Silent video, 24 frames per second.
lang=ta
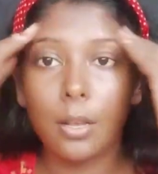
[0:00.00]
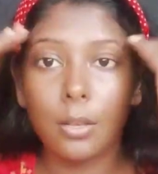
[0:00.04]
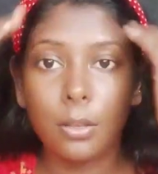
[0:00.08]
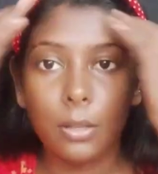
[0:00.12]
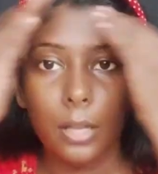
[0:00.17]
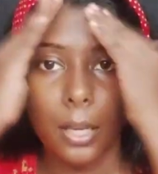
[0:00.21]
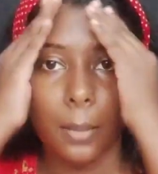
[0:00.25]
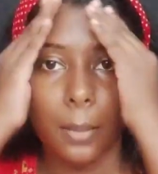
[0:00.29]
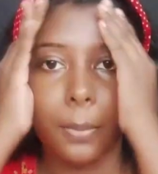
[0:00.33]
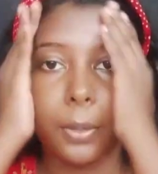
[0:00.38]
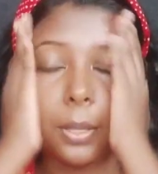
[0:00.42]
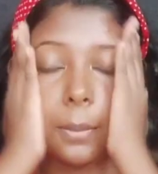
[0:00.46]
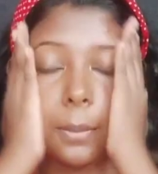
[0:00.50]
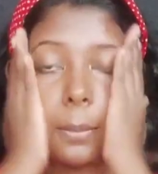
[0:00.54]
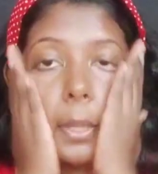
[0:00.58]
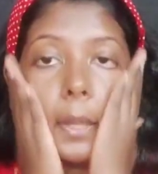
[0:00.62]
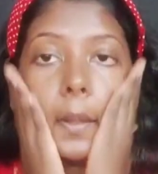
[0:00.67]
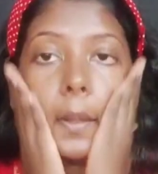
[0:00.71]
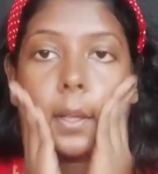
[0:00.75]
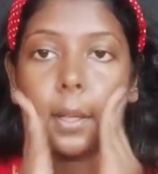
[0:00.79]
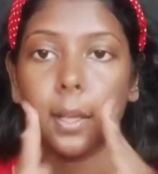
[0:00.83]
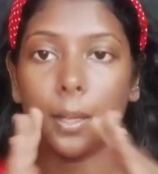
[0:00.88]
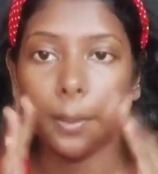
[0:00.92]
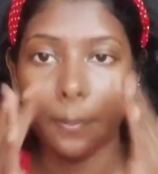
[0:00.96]
ஸோ இப்போ வந்து
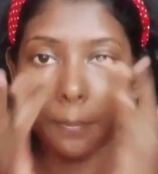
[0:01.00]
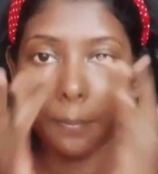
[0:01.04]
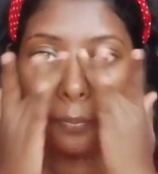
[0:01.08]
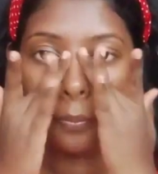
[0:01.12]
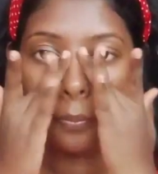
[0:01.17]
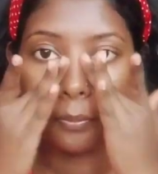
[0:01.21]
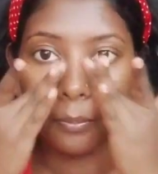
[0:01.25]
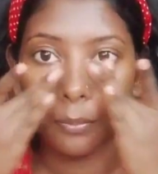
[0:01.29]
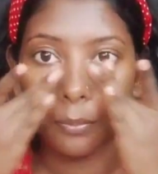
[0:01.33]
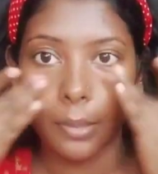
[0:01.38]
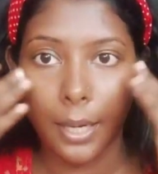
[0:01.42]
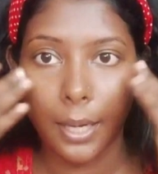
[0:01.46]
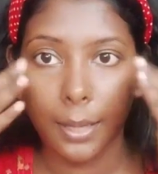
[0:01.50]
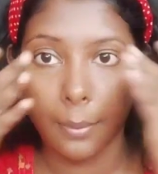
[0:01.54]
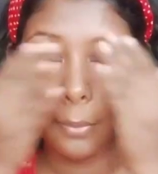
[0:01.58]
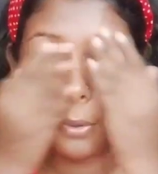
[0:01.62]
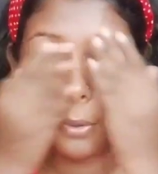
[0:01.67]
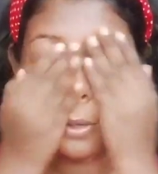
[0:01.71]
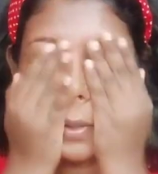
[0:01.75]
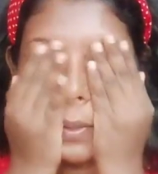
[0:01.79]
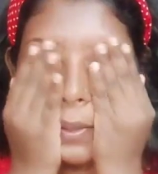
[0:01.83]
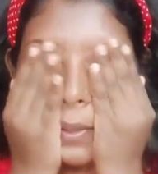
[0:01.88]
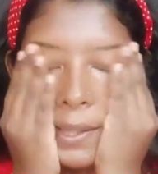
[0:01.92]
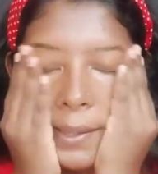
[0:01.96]
பார்த்திங்கன்னா
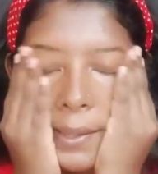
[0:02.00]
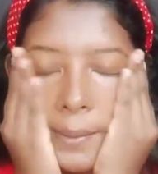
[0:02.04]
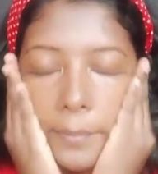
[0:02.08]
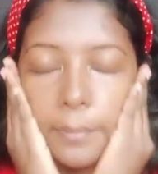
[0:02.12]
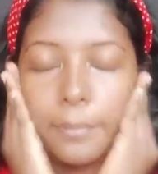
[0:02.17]
ப்ரைமர் வந்து